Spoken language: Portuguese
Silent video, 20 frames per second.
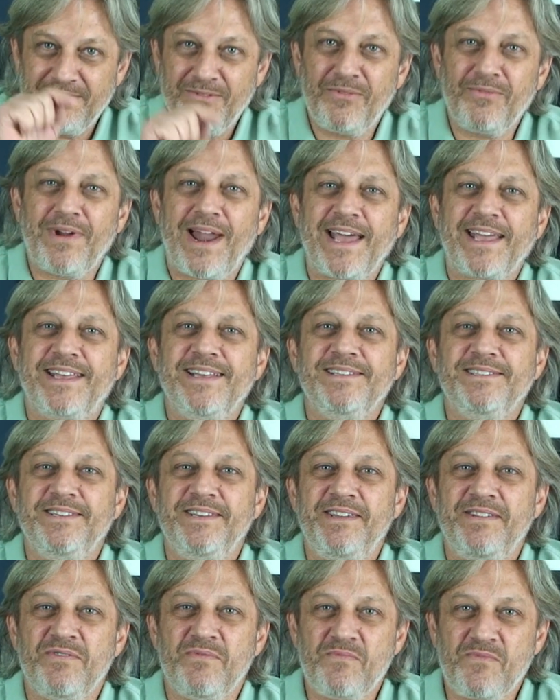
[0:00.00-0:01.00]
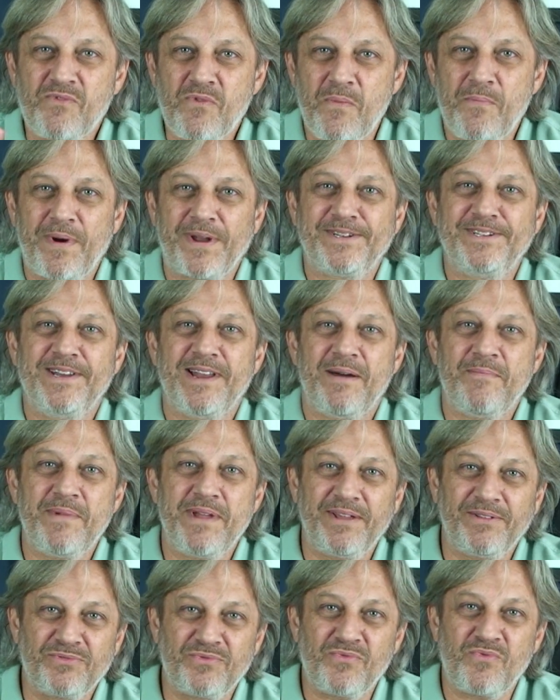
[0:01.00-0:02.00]
um likezinho, um
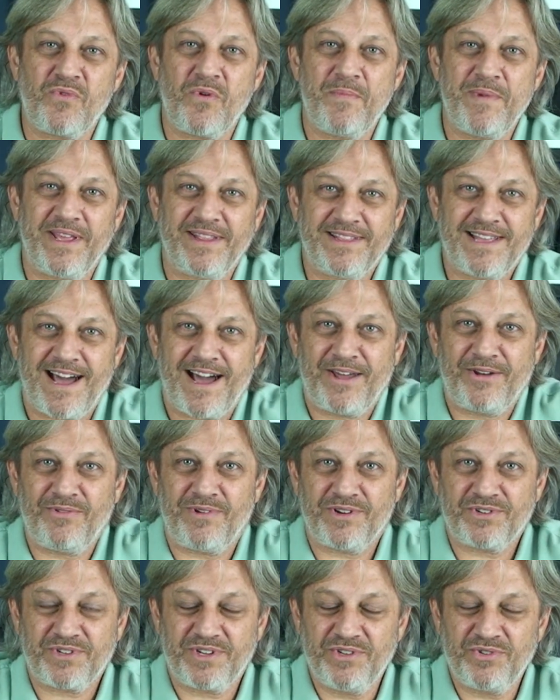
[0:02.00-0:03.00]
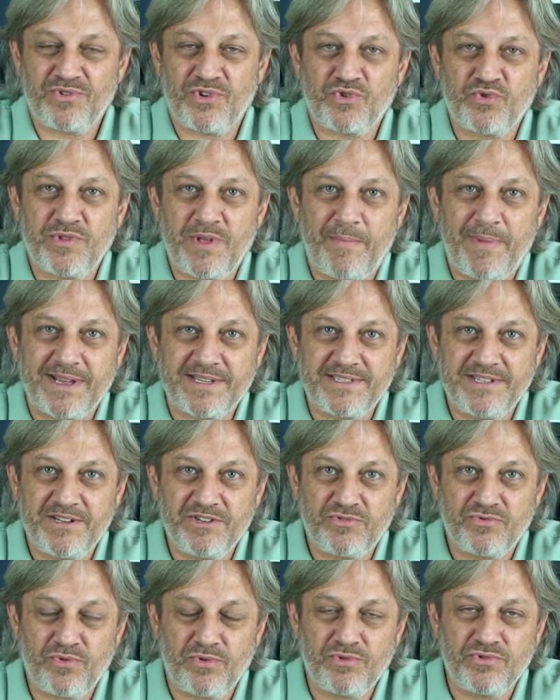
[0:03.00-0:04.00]
compartilhamento, um comentário, eu acho que isso ajuda
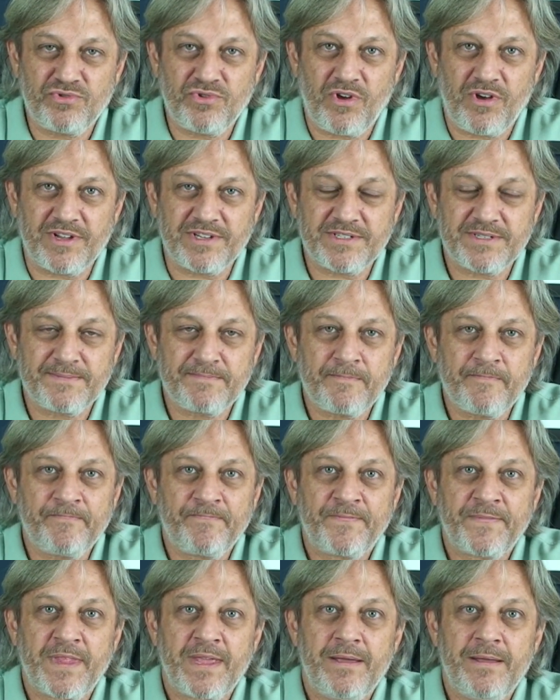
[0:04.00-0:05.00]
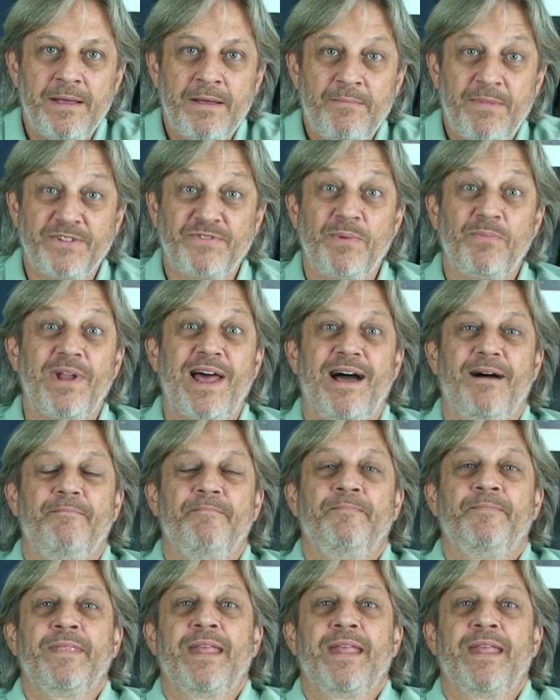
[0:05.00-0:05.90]
bastante todos nós. Mas vamos lá.